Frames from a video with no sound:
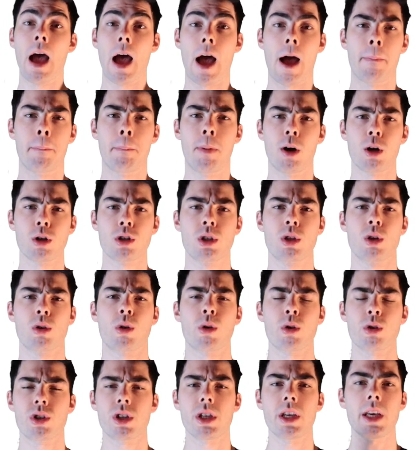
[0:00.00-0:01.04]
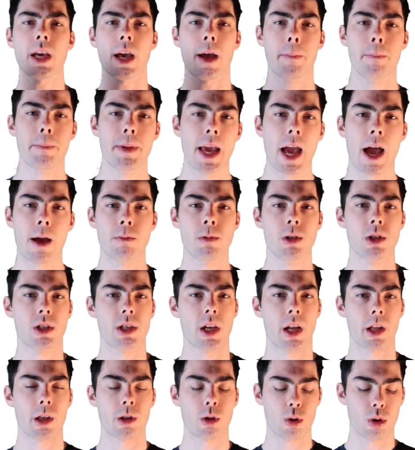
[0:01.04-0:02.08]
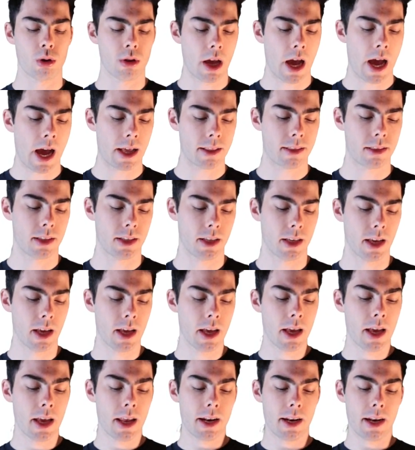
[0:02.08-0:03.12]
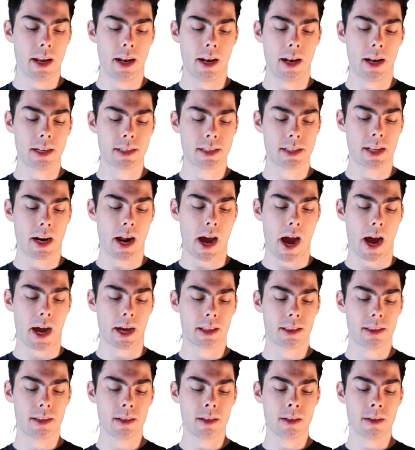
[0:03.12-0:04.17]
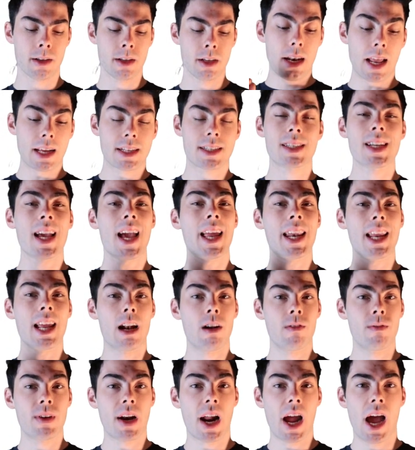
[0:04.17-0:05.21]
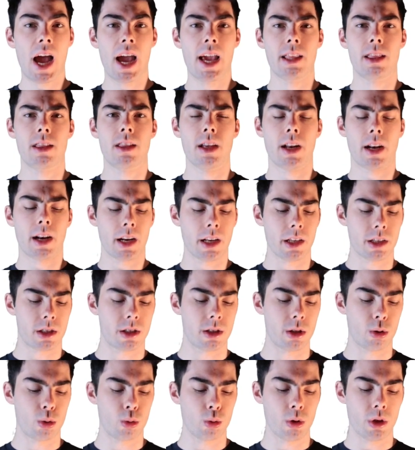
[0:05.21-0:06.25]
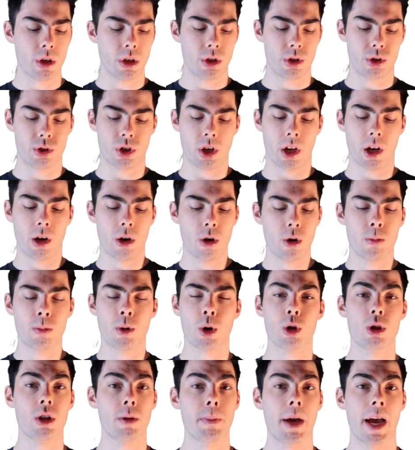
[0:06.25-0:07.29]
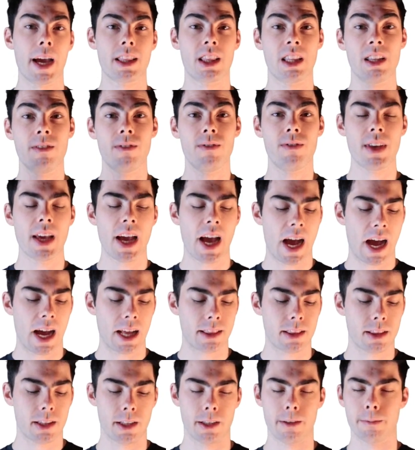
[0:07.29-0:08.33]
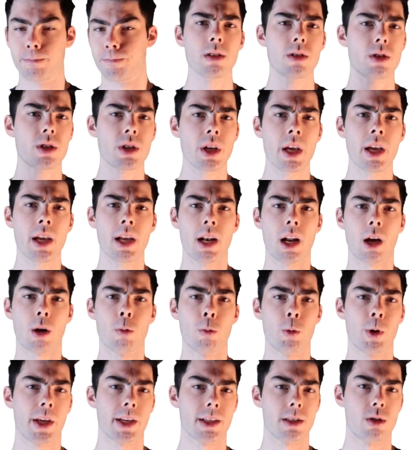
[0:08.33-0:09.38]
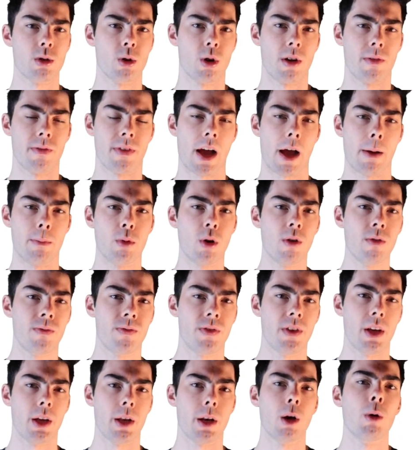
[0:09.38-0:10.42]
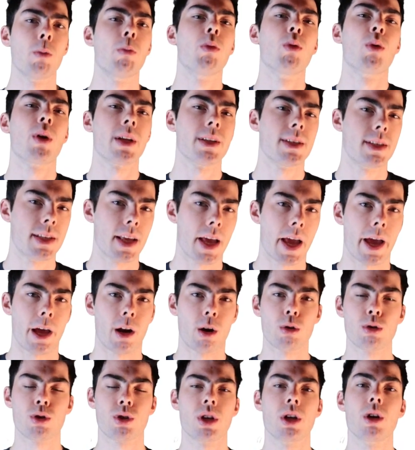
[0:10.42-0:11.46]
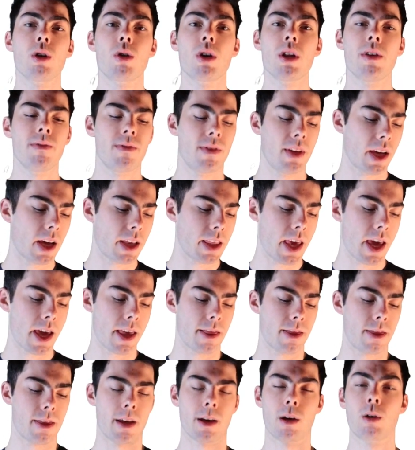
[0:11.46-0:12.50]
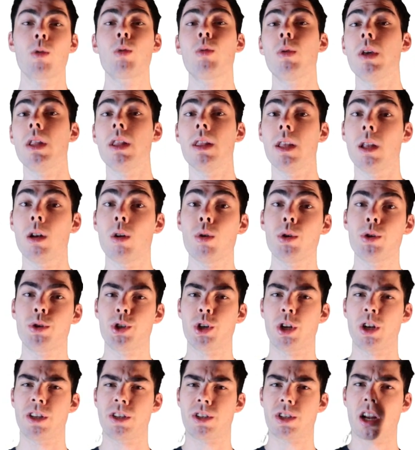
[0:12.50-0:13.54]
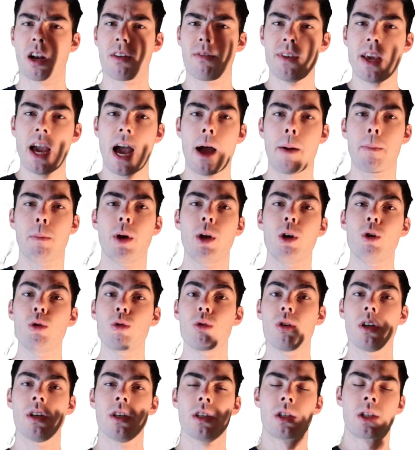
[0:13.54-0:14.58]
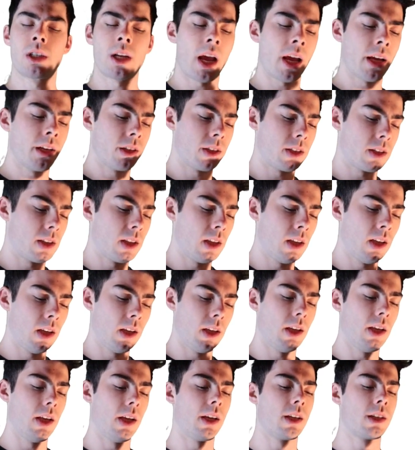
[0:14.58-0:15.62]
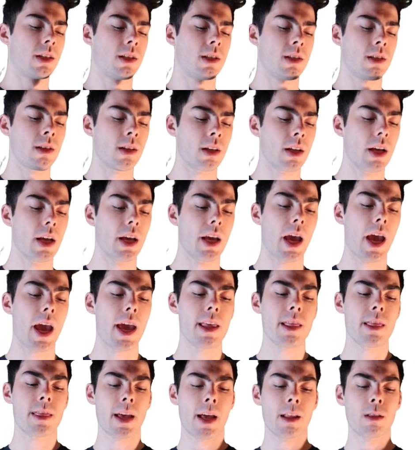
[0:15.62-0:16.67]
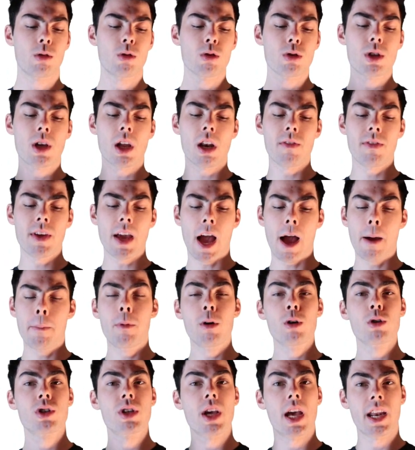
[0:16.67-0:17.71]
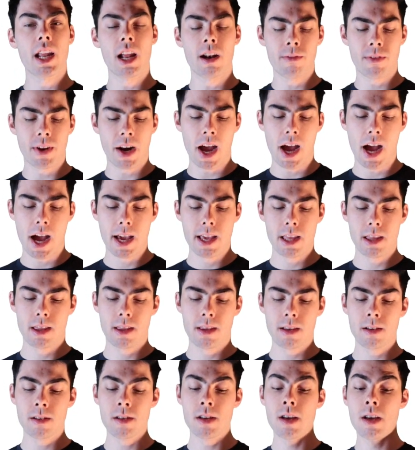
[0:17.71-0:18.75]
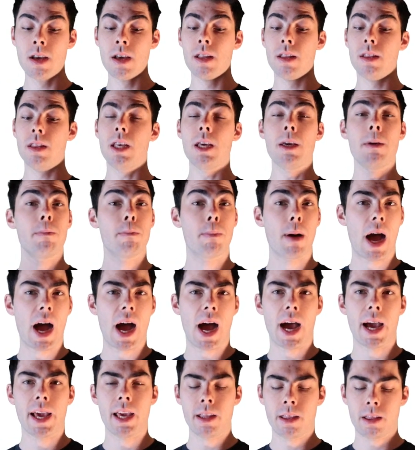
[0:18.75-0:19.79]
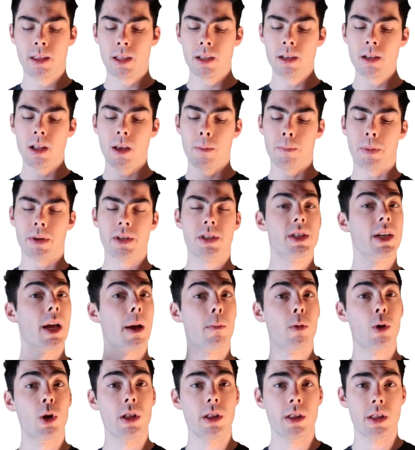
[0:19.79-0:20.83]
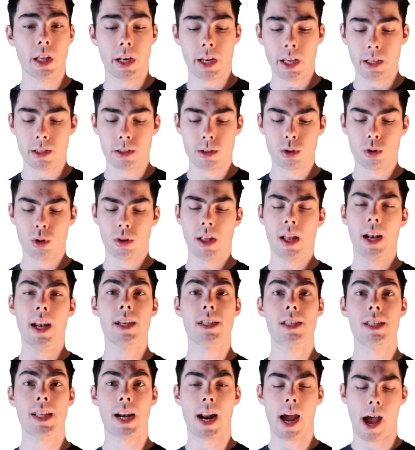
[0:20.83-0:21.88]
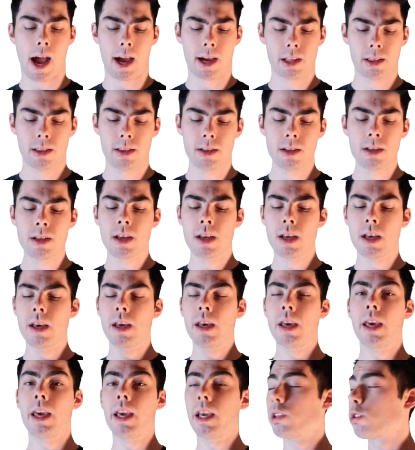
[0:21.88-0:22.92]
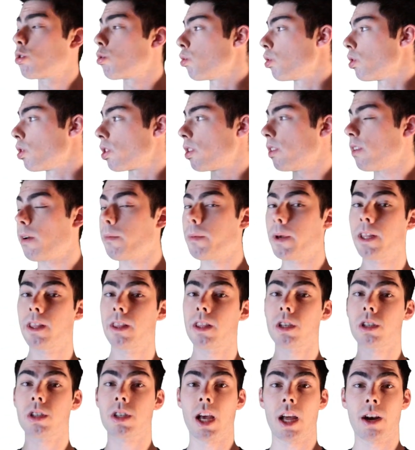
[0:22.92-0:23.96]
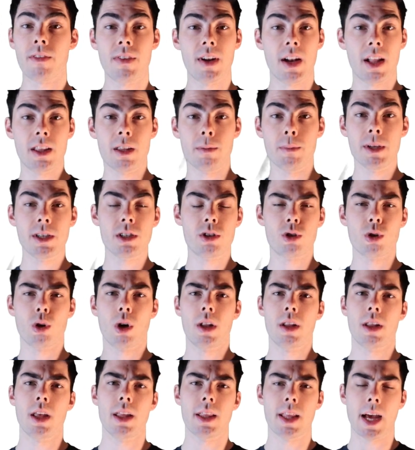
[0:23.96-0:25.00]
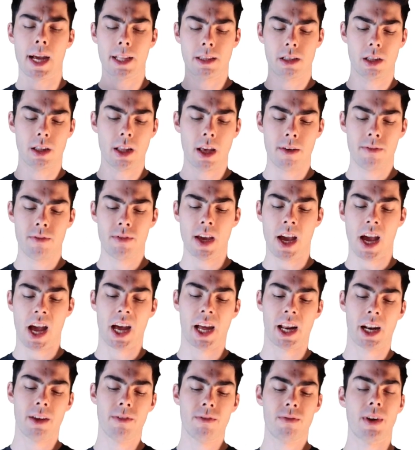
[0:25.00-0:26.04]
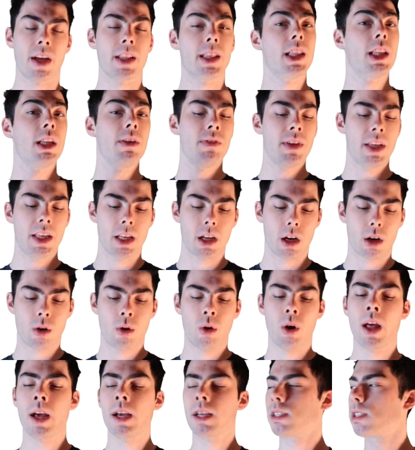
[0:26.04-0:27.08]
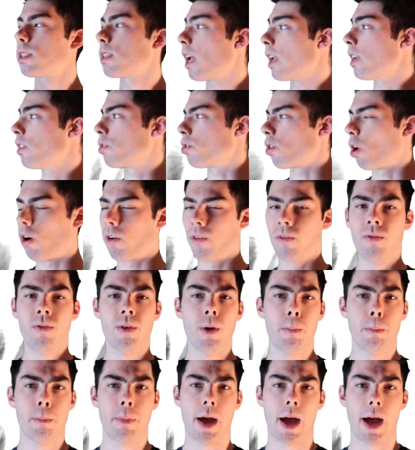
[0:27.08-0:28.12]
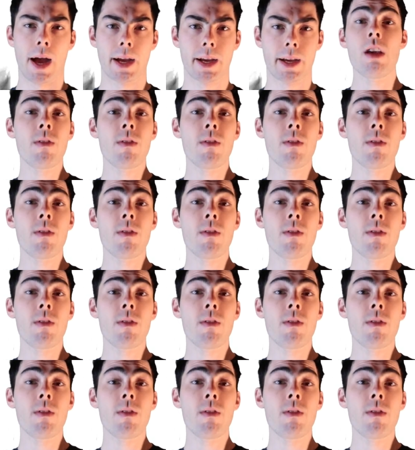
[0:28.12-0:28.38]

A posto così abbiamo inserito i dati nell'abstract. La serial write restituisce il numero di byte inviati se la comunicazione va a buon fine oppure 0 se non invia niente. Quindi noi ce li salviamo in un size tx e intanto scriviamo serial write di byte, gli passiamo l'indirizzo dell'abstract e successivamente serve la dimensione dei dati da inviare, infatti virgola size of pack.